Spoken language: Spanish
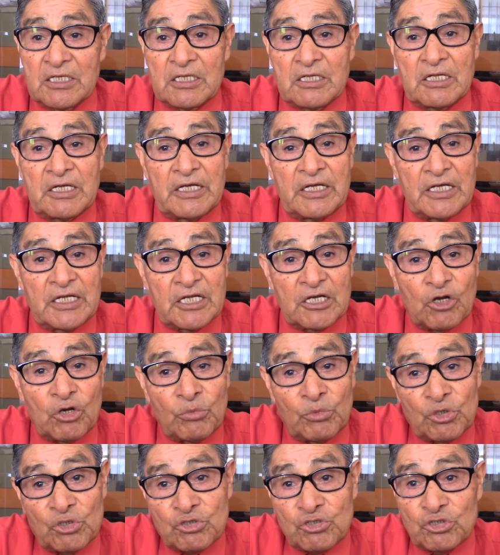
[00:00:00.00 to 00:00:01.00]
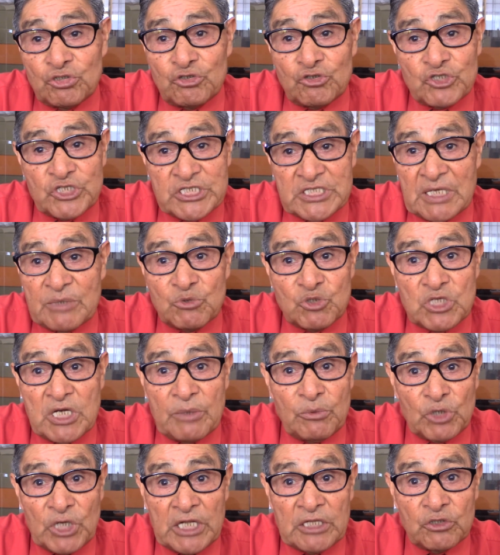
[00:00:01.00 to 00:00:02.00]
Eh, como nosotros estamos
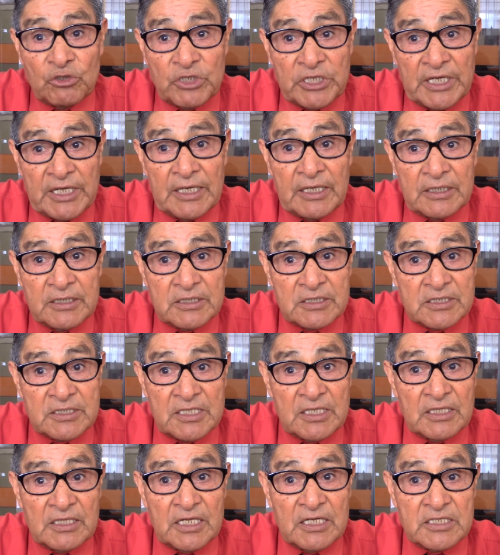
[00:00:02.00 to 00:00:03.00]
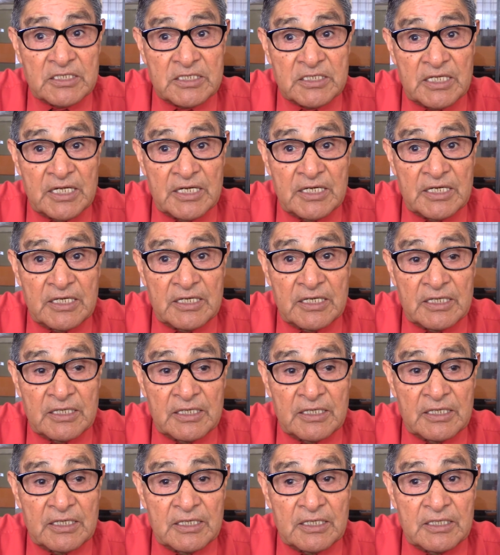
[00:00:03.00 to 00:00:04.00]
laborando ya, es el tercer
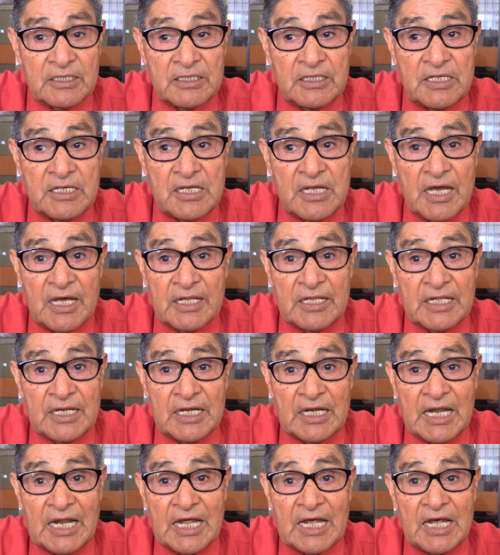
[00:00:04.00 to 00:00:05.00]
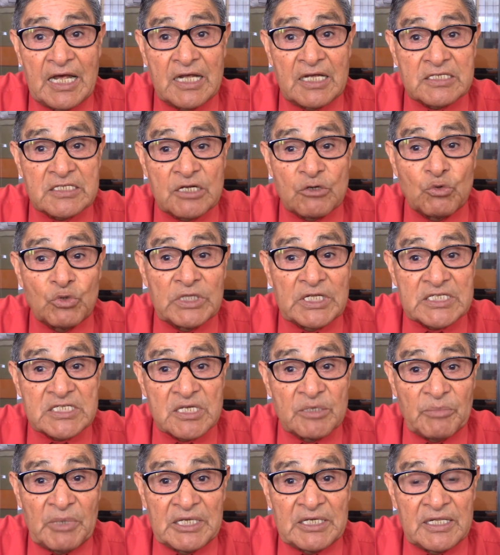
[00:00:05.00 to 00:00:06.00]
eh, día de la segunda
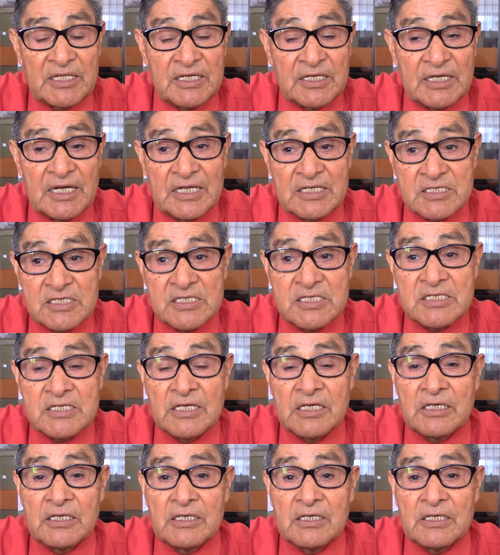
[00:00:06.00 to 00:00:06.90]
semana de clases,